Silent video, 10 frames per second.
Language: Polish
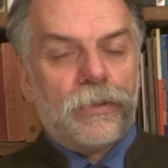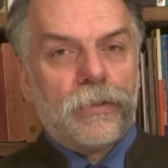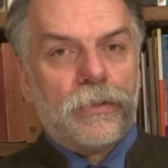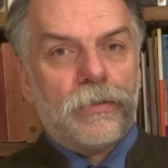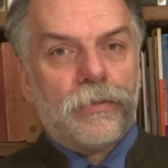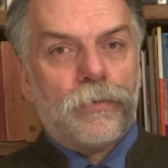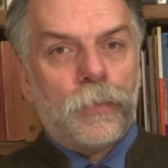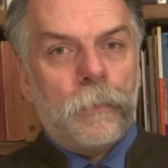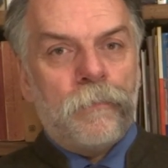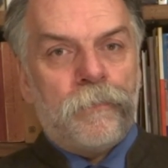Rokoszu,
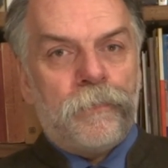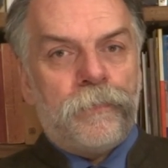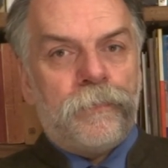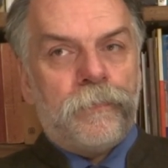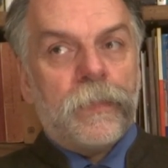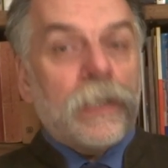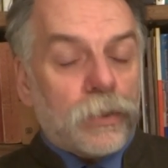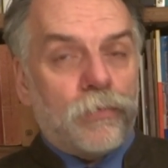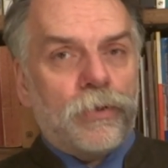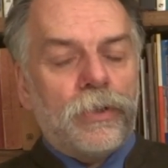
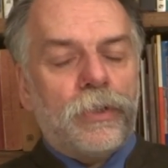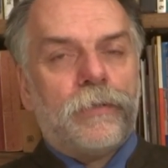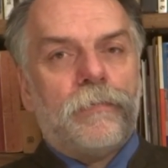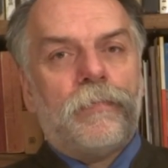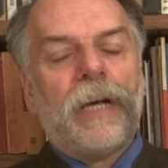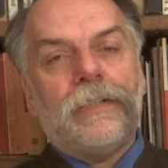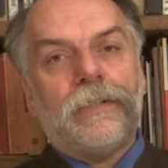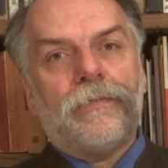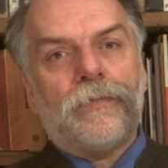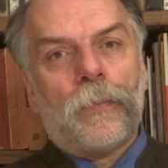służąc
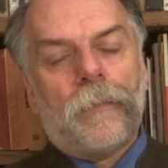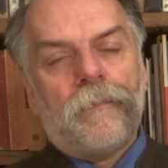państwu.